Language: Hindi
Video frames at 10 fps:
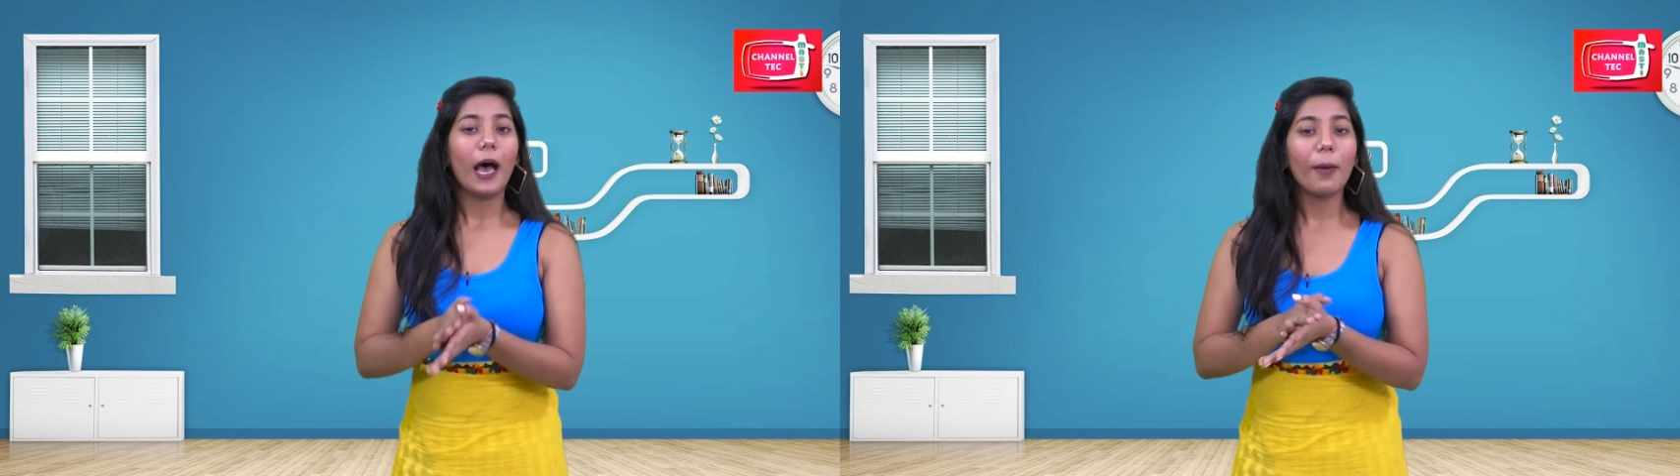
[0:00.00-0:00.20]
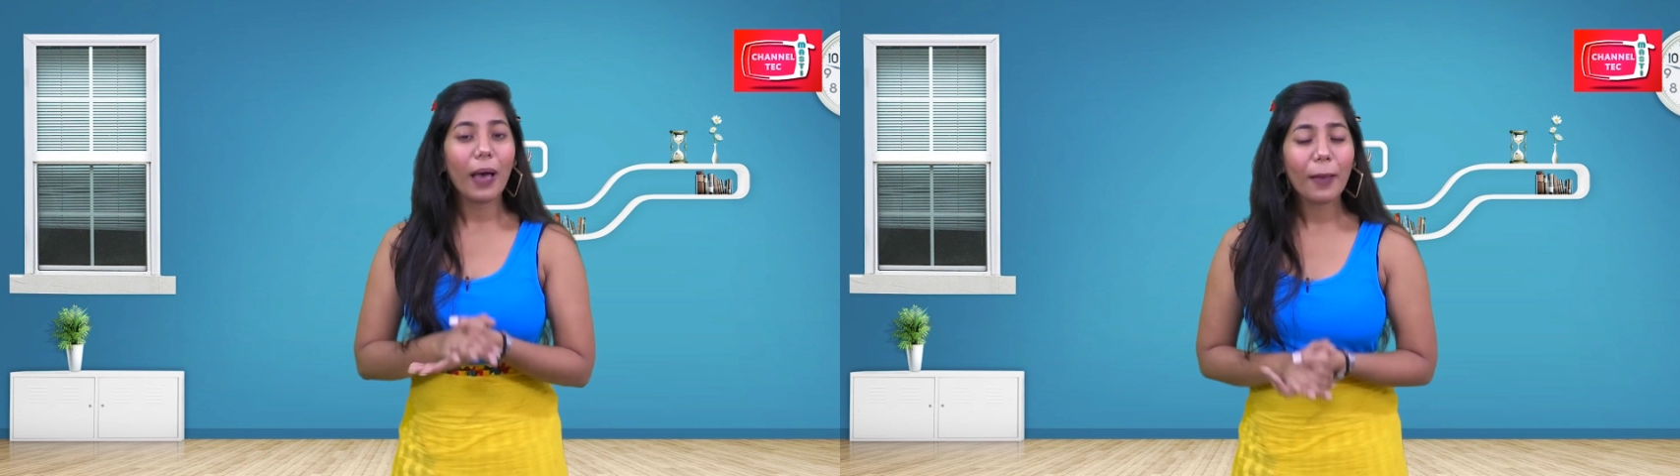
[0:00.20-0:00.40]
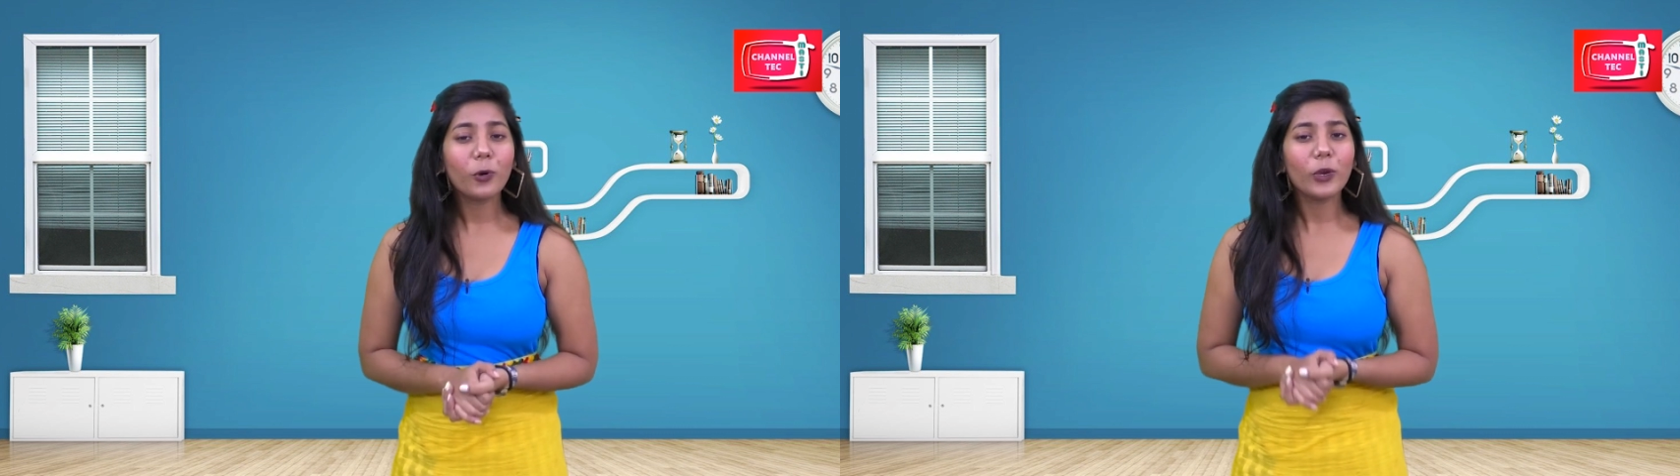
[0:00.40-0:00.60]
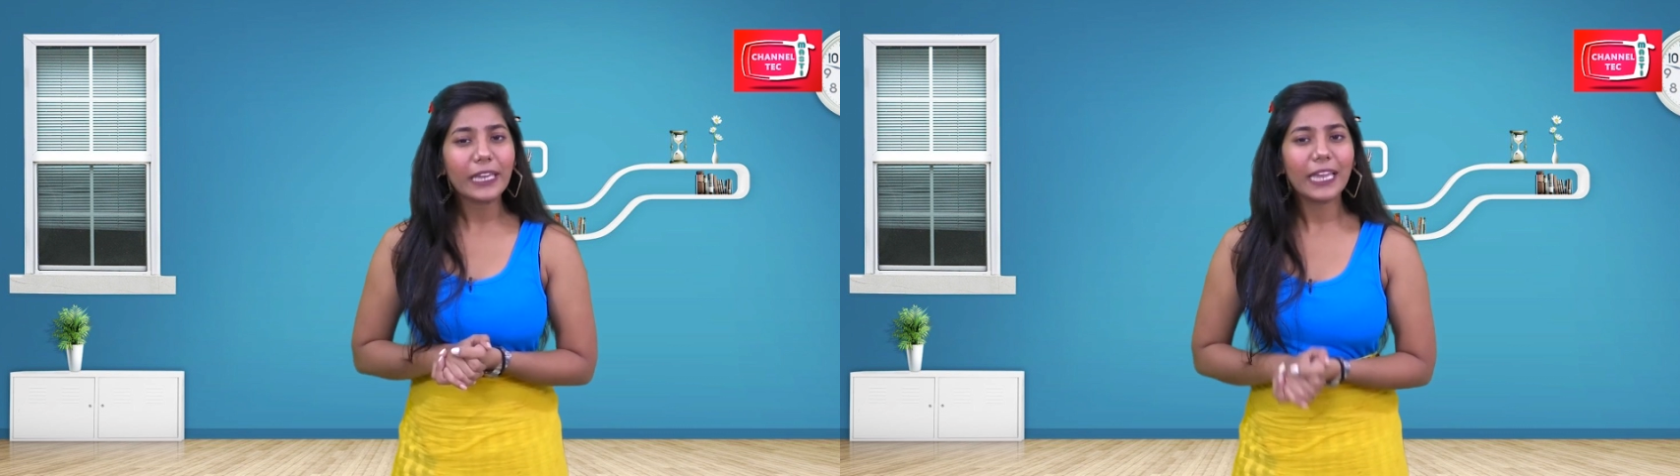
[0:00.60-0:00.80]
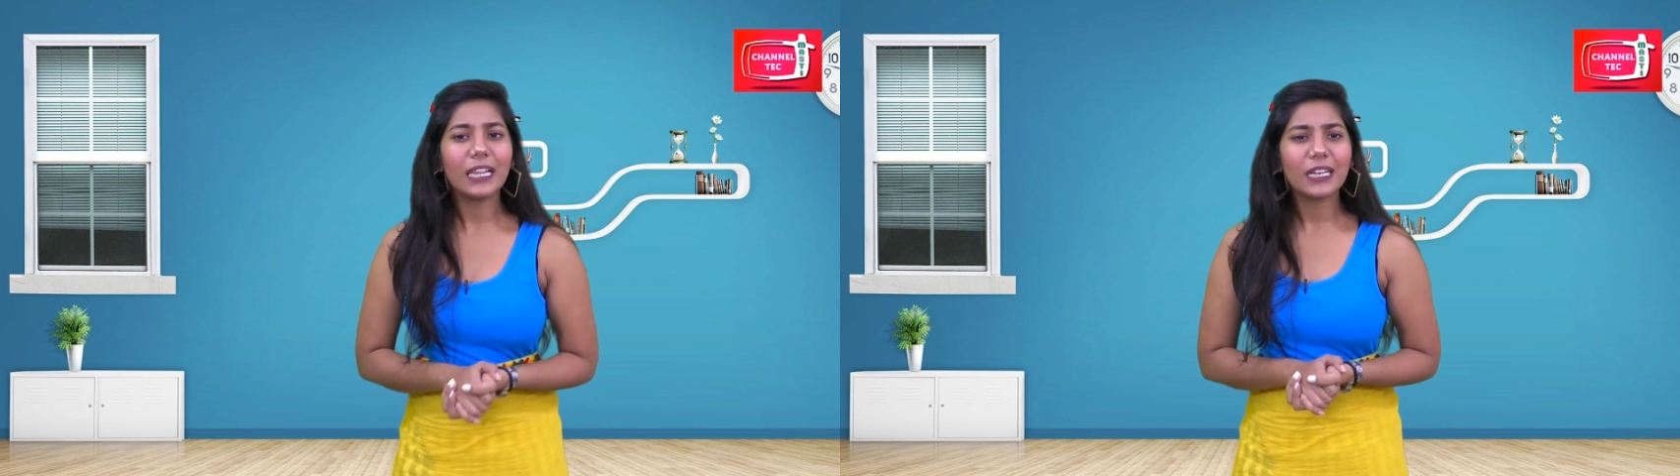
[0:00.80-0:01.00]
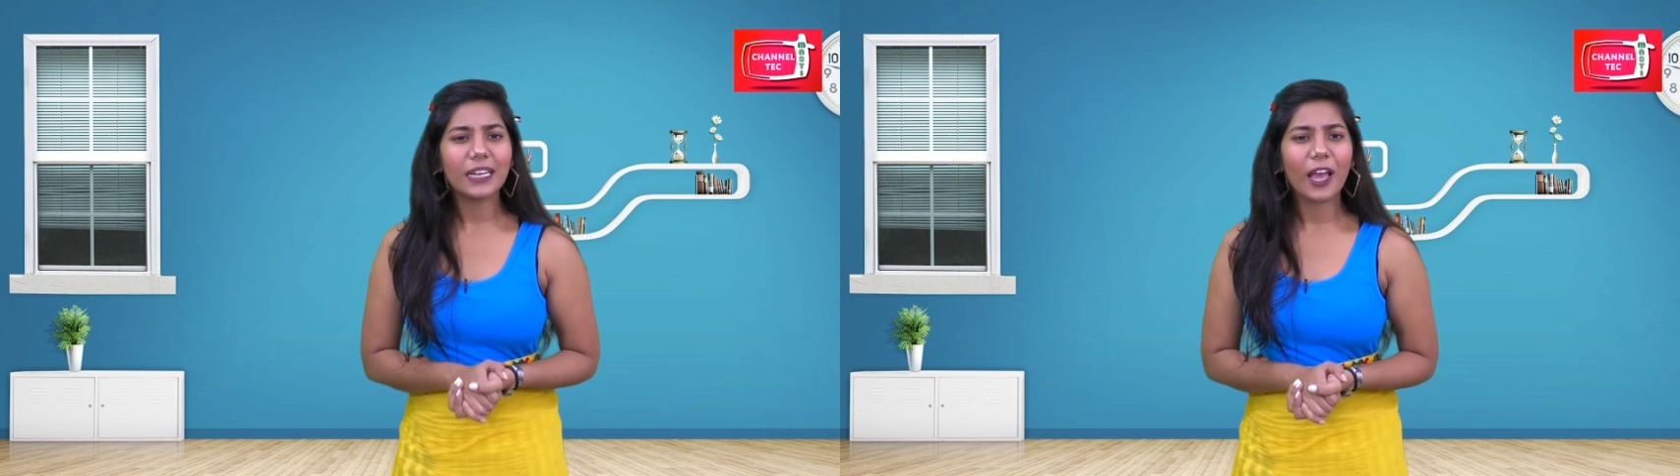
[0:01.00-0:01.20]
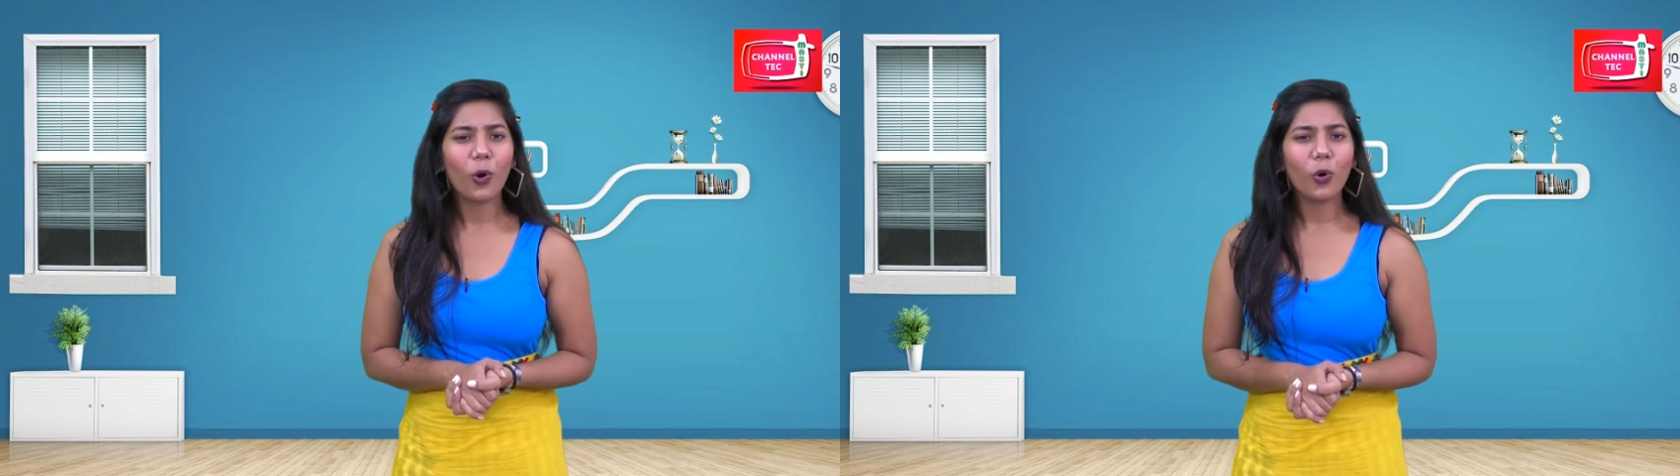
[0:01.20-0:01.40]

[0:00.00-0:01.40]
अब आपको ये लग रहा